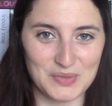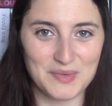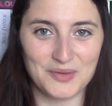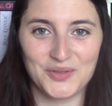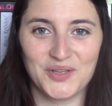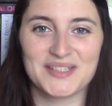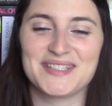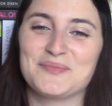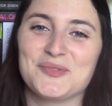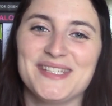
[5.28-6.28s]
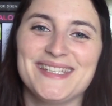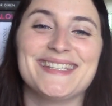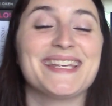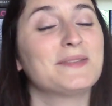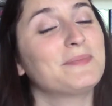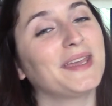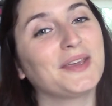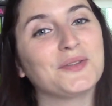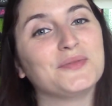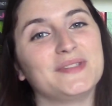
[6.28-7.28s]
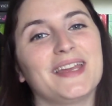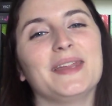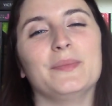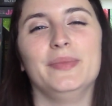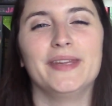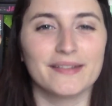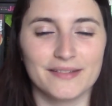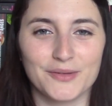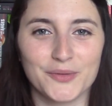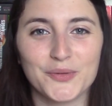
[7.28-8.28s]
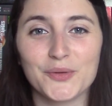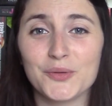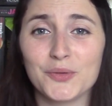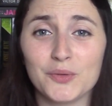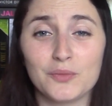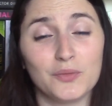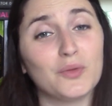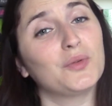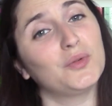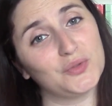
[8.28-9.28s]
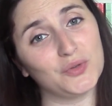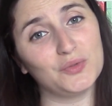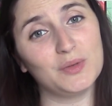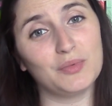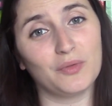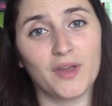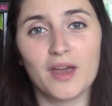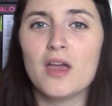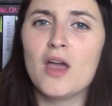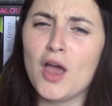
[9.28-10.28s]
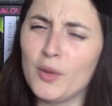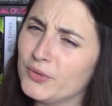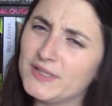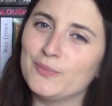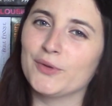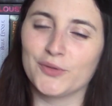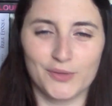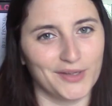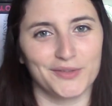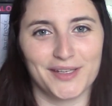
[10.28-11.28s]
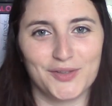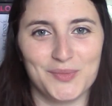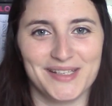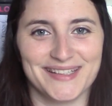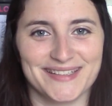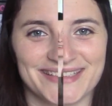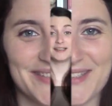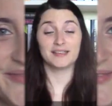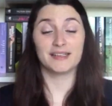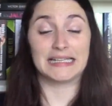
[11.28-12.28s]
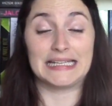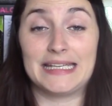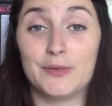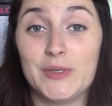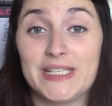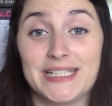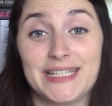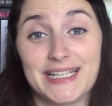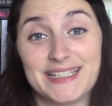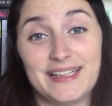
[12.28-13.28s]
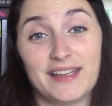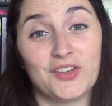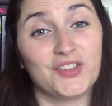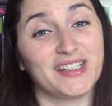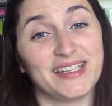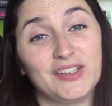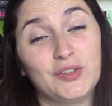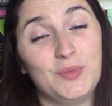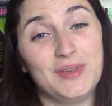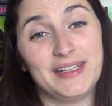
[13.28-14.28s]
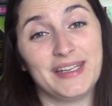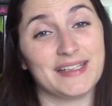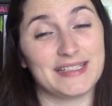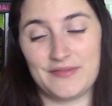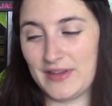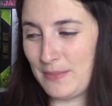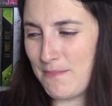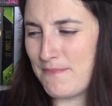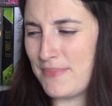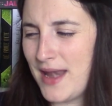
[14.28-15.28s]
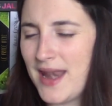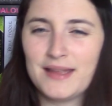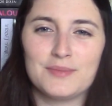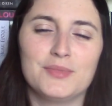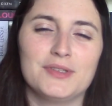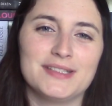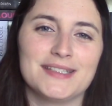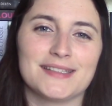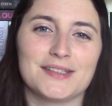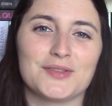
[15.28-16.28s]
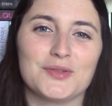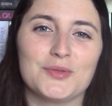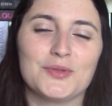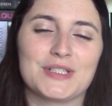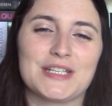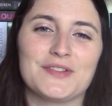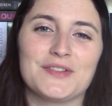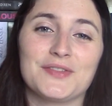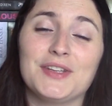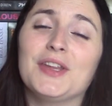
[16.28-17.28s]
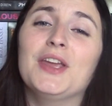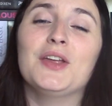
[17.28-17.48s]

mes maraudeurs, c'est Moody, j'espère que vous allez bien. On se retrouve donc aujourd'hui pour faire un petit point sur la rentrée 2015. Et oui, j'attaque cette rentrée 2015 avec plein de bonnes intentions, donc j'avais envie